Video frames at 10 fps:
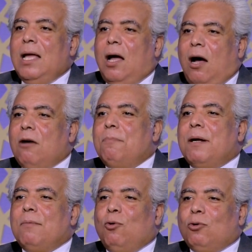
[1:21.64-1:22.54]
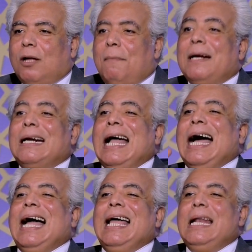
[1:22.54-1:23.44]
اكبر مؤتمر
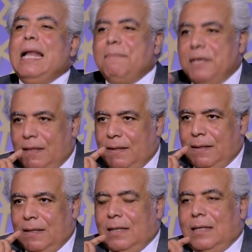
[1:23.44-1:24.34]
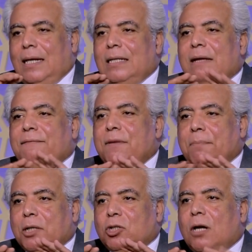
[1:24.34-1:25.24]
عالمي طبعا يعني ده فيه
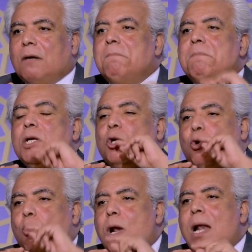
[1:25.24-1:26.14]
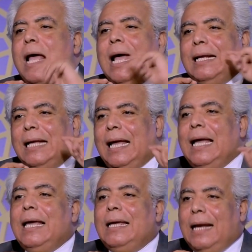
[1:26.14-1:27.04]
بشر من كل
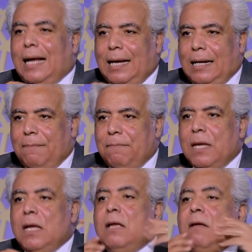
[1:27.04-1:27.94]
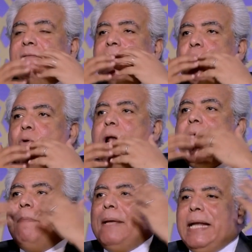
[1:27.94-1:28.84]
انحاء العالم نعم.
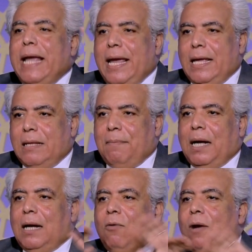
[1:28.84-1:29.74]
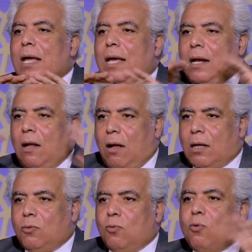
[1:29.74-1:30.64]
فكل بني ادم على وجه
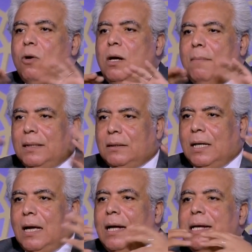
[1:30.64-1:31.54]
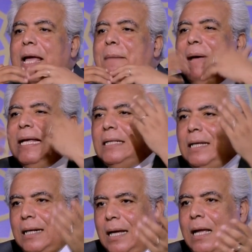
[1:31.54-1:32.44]
الارض وكل منطقه ليها
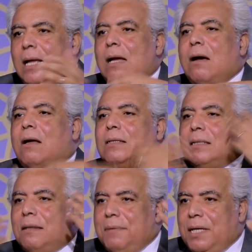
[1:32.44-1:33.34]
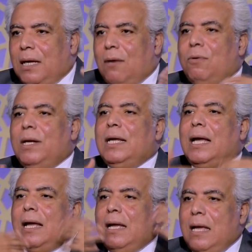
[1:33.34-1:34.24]
بكتيريا خاصه بيها
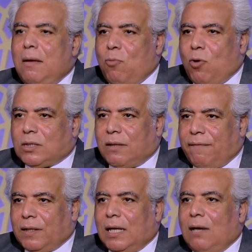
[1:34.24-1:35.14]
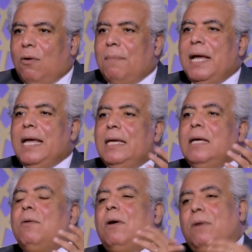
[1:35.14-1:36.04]
وليها مم. مواصفاتها
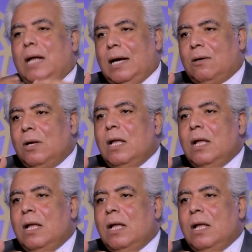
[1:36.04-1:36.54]
الوبائيه والى اخره